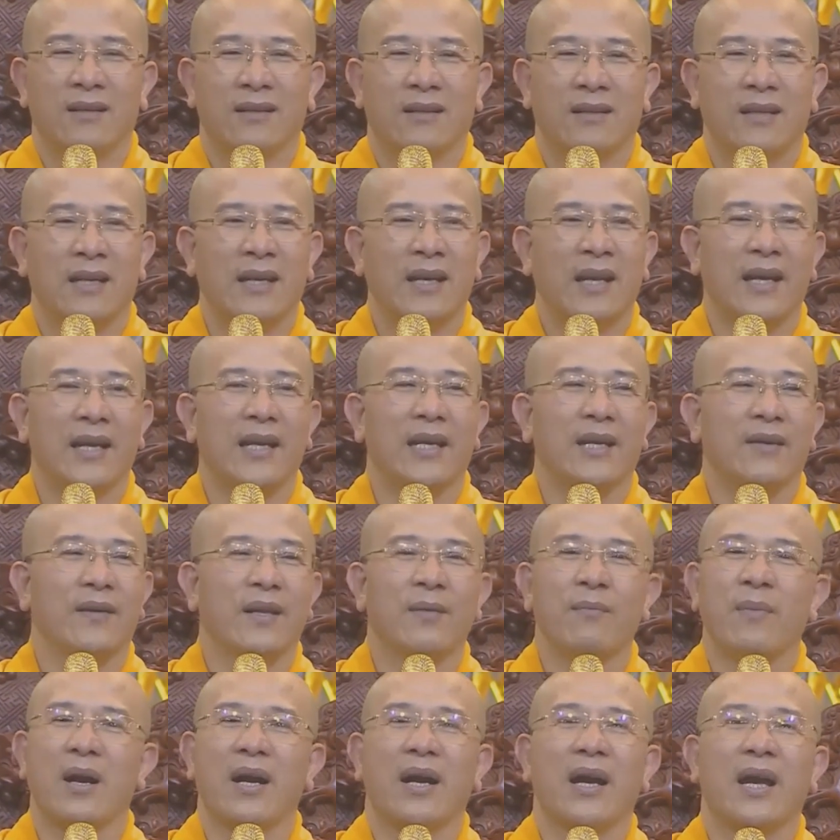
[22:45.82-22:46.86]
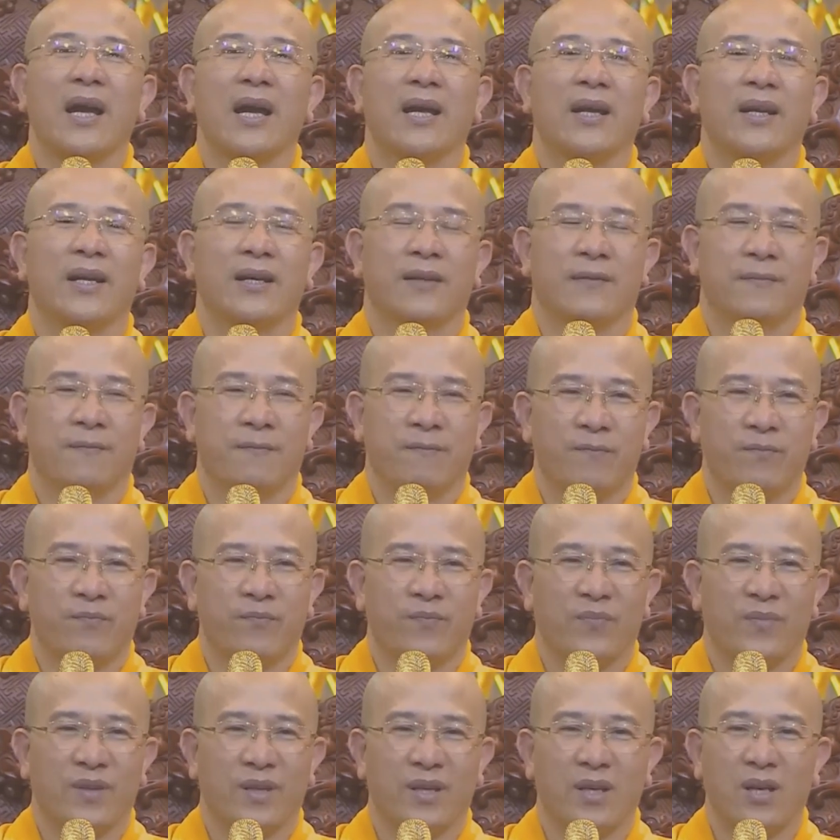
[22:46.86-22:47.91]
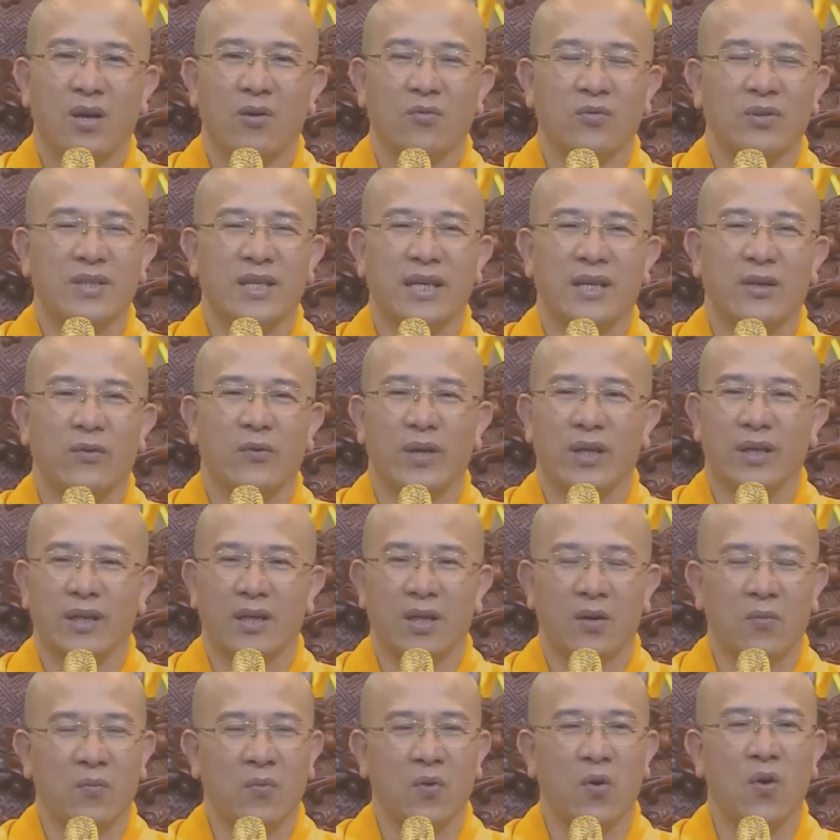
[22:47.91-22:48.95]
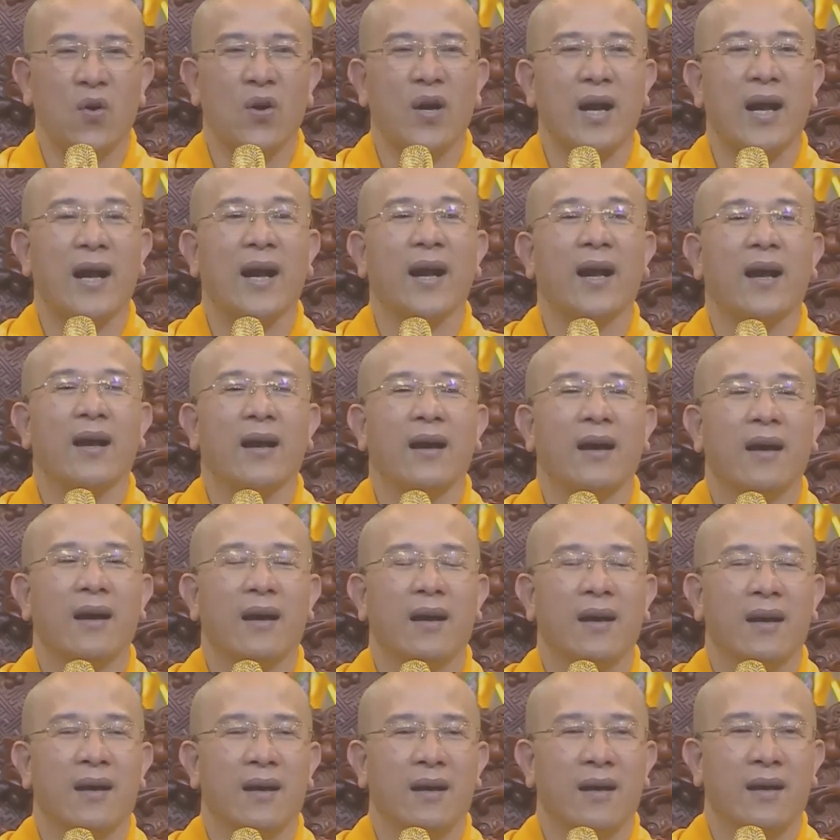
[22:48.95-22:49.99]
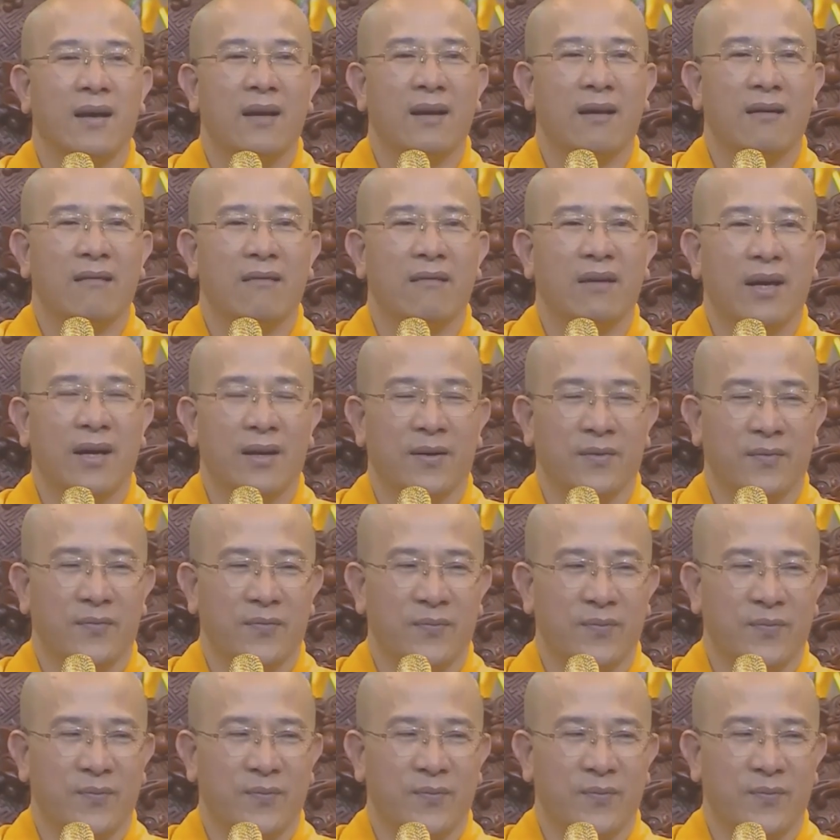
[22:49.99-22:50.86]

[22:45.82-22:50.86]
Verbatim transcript: thế là ý vào đấy mà kệ thôi, không rèn luyện, không cố gắng. À,